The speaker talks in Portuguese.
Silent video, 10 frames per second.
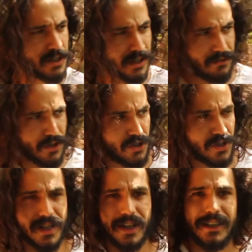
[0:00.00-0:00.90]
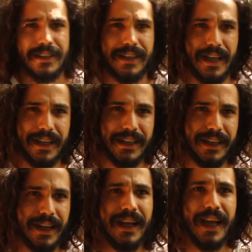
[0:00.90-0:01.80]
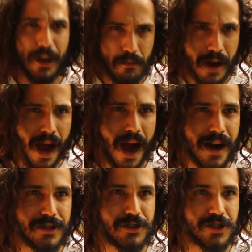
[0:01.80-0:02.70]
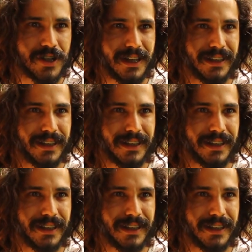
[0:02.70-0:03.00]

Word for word: através de certa técnica, é uma arte.